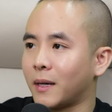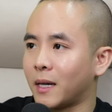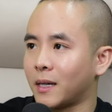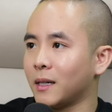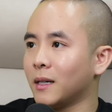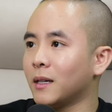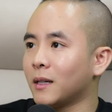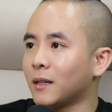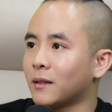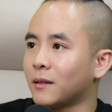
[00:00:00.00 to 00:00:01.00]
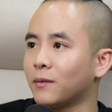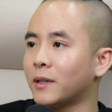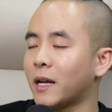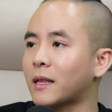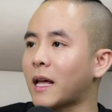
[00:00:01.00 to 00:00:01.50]
mà
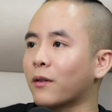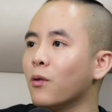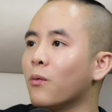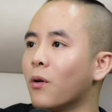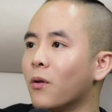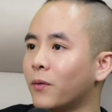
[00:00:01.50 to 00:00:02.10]
nền tảng nó ủng